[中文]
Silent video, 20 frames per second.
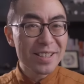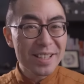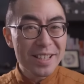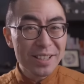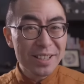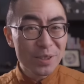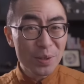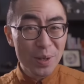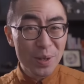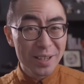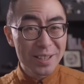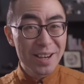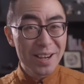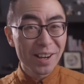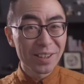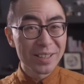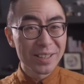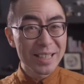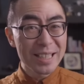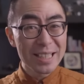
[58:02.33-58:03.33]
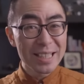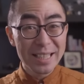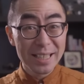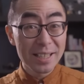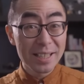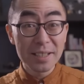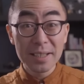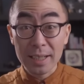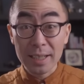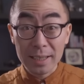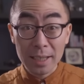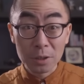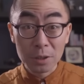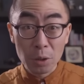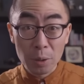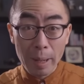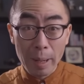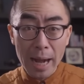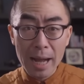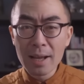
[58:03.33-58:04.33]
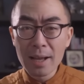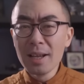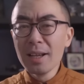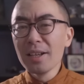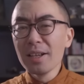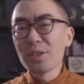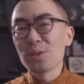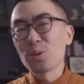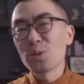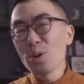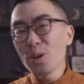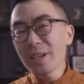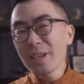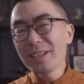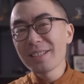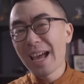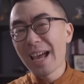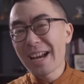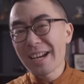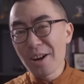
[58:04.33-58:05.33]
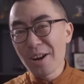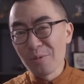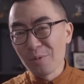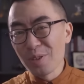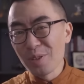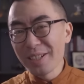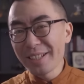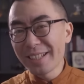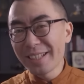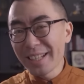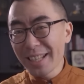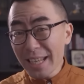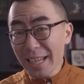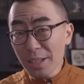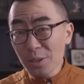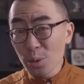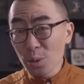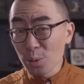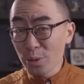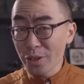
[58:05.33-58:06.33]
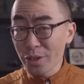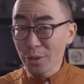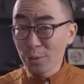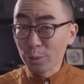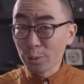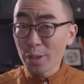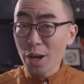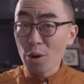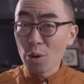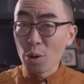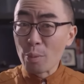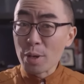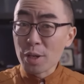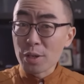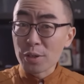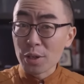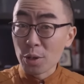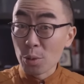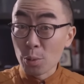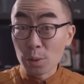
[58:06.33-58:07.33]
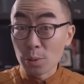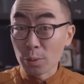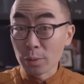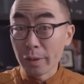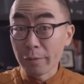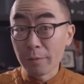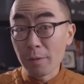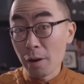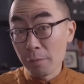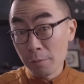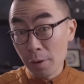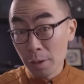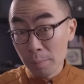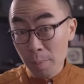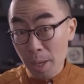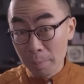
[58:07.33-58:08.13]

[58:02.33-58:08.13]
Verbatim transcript: 这些都很好理解，也很简单，对吧？所以才让无人机的应用深入到我们生活中的方方